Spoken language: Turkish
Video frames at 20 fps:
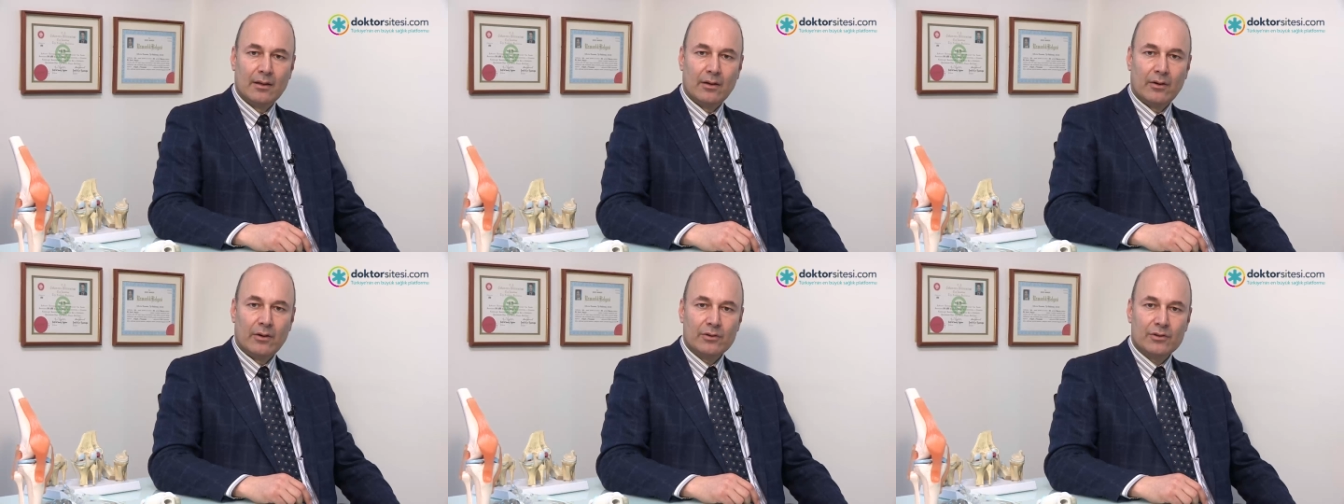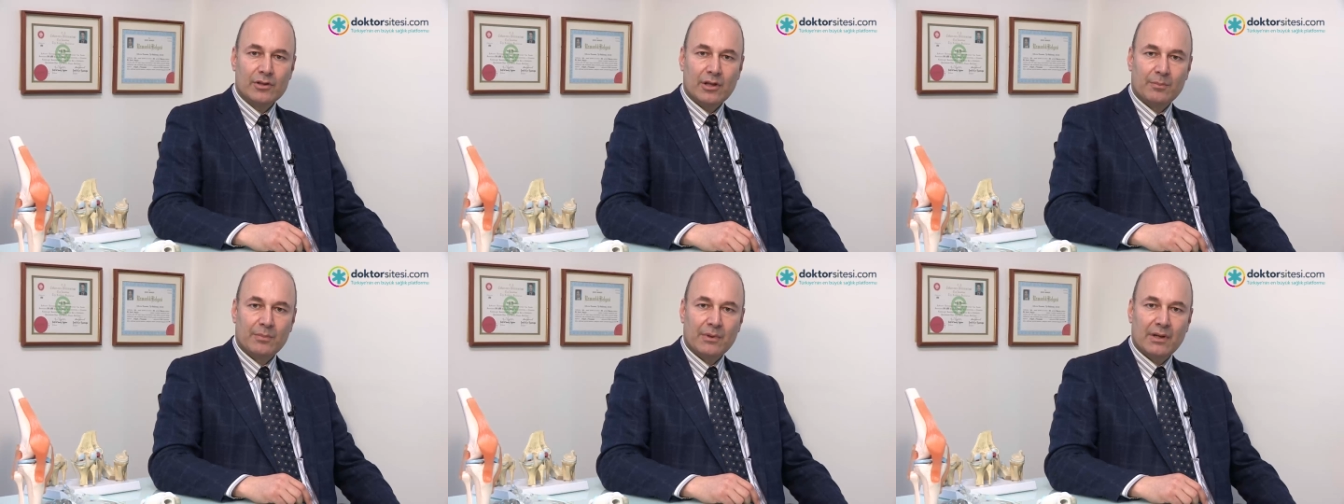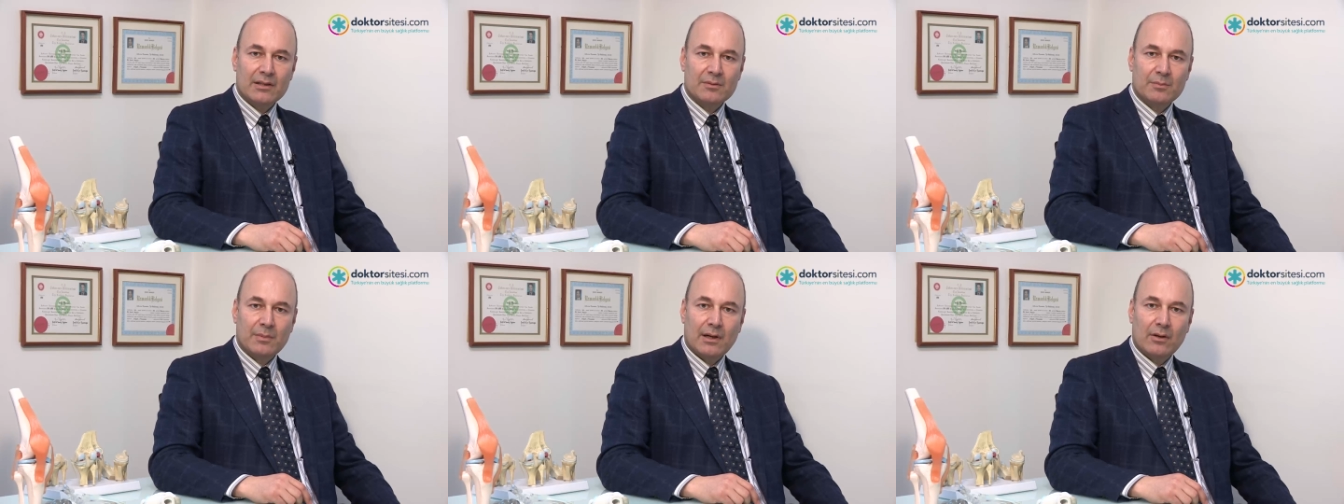ön
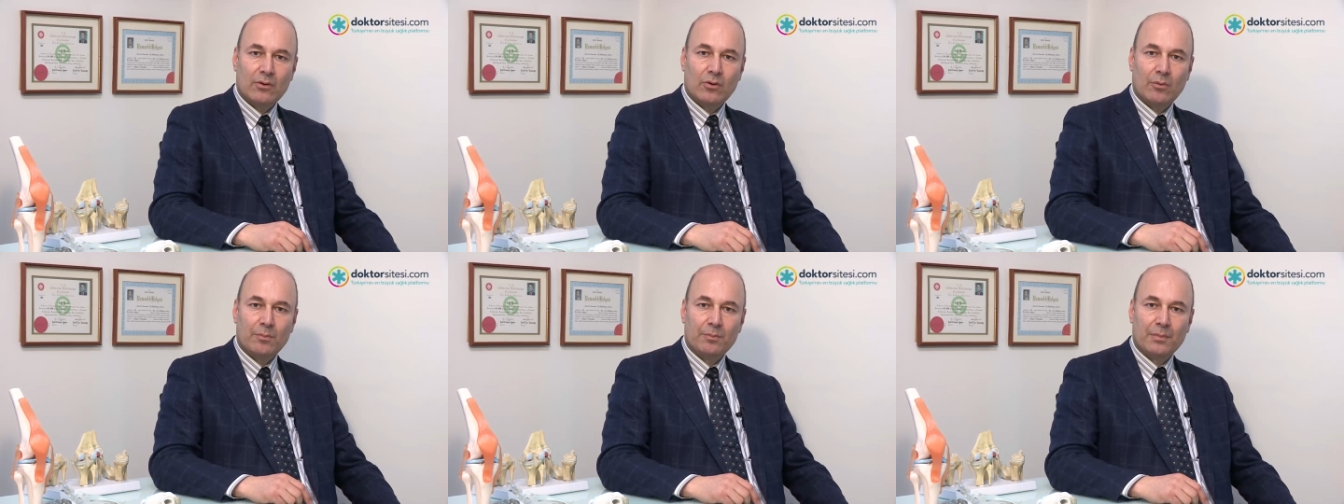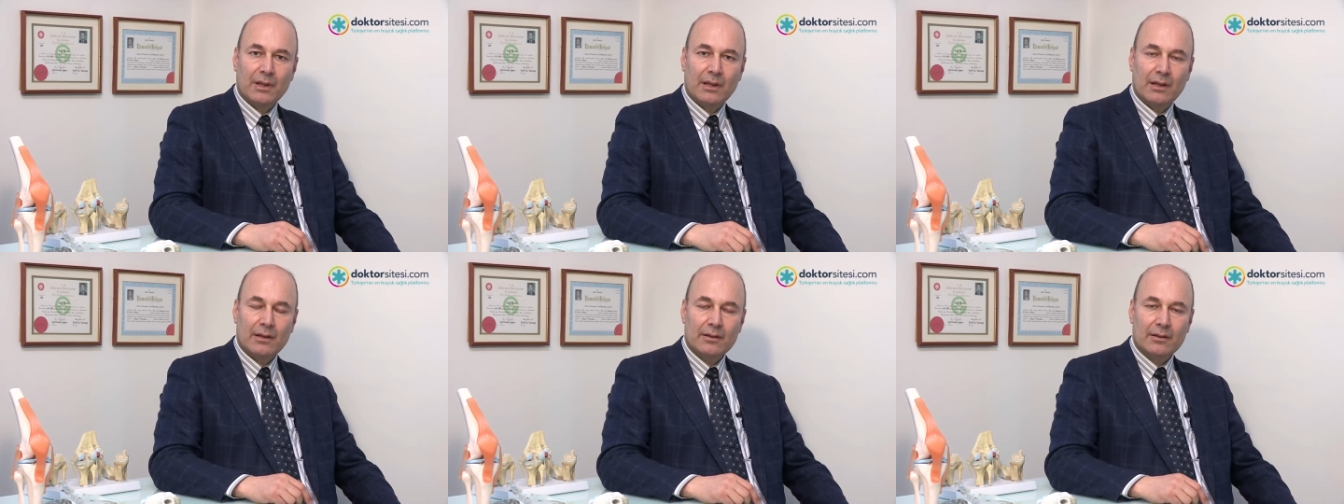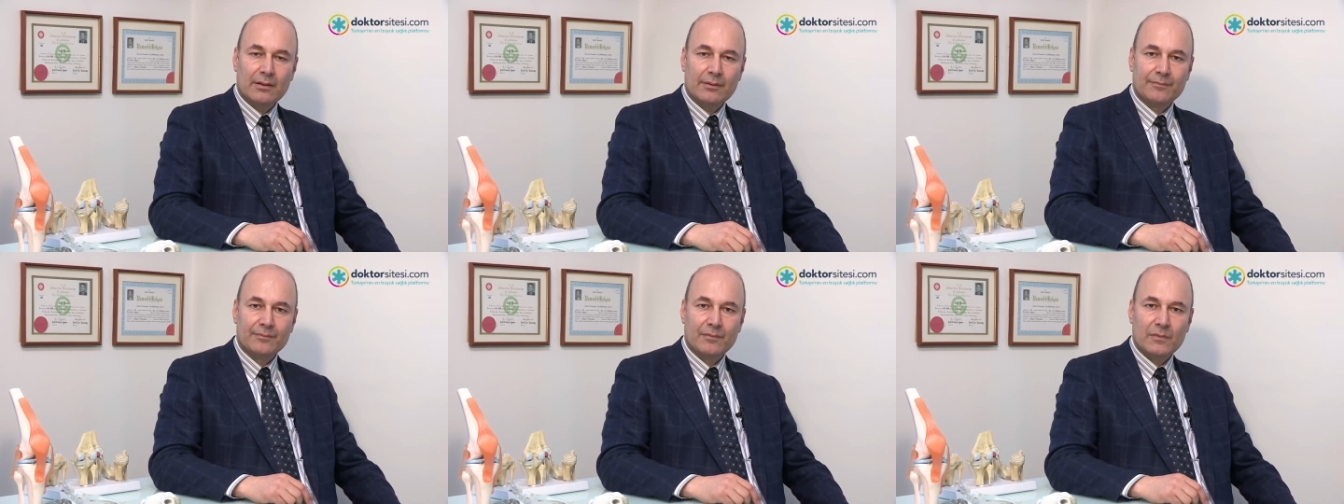çapraz bağ
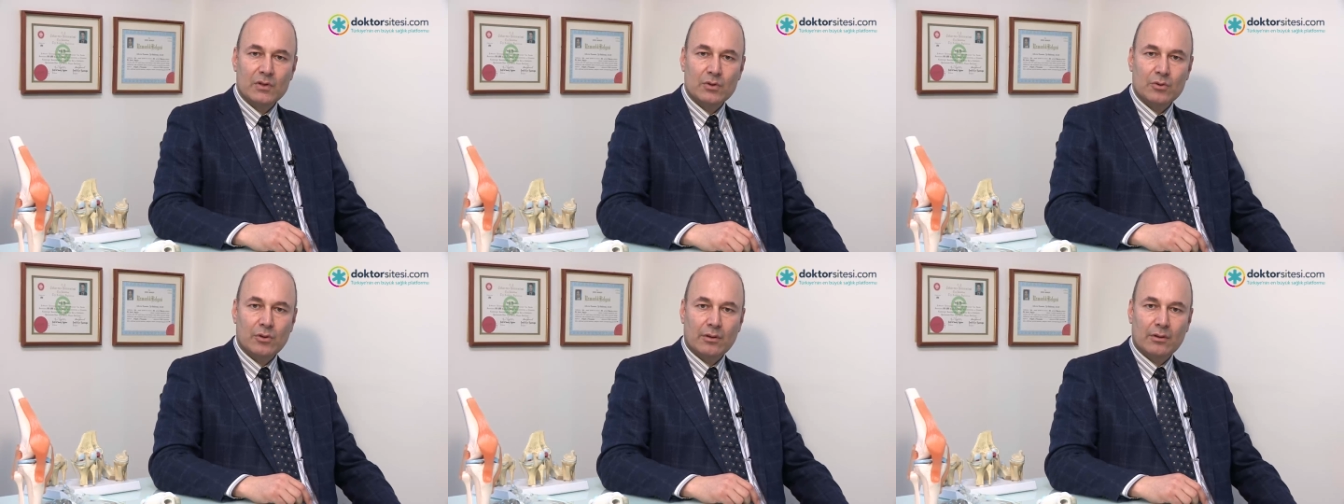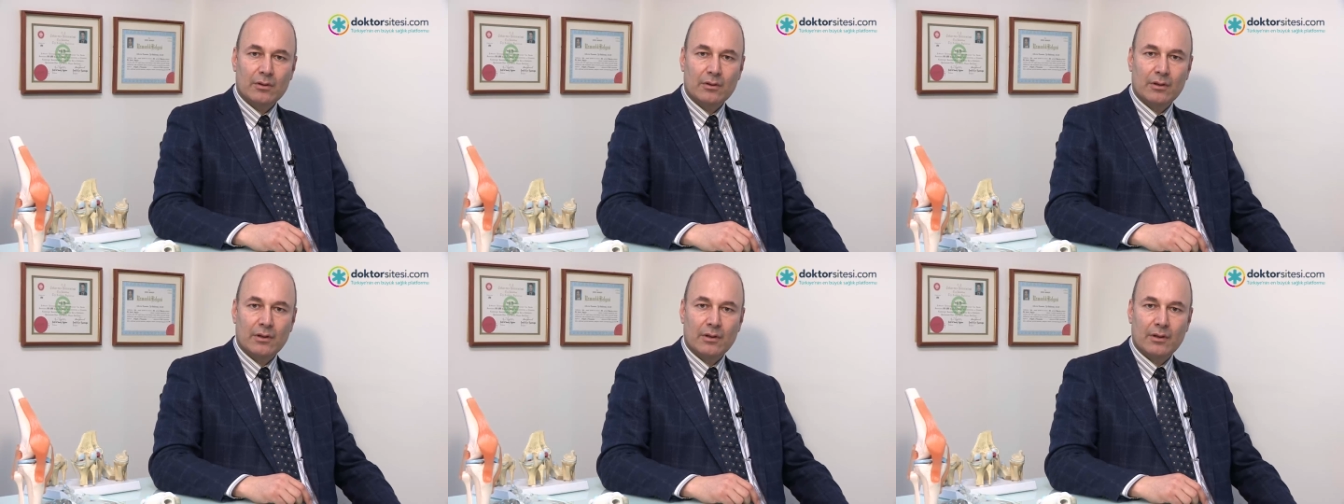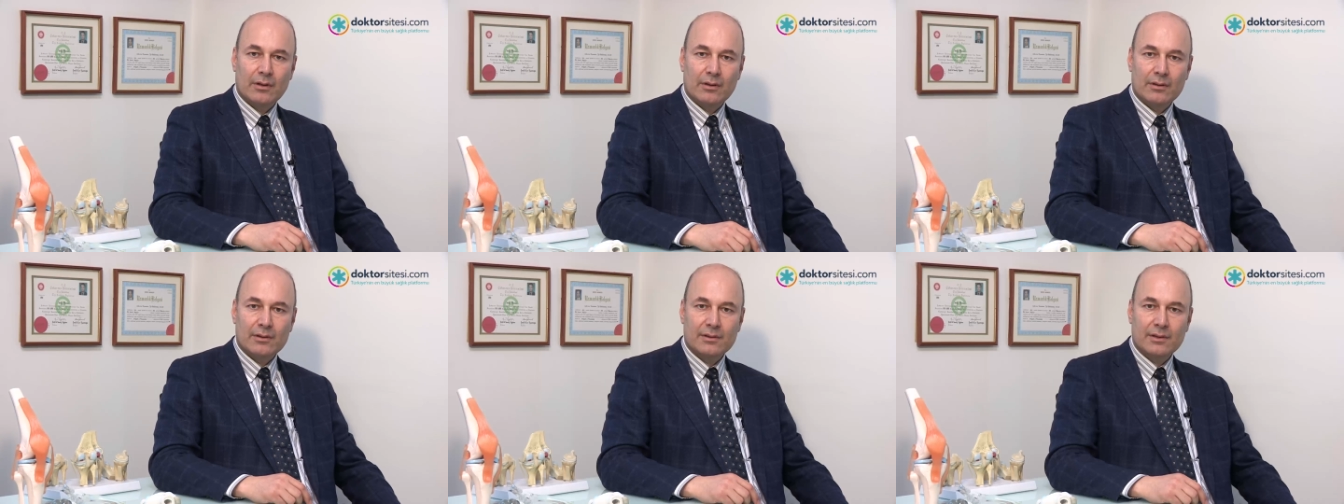kopmaları çok e,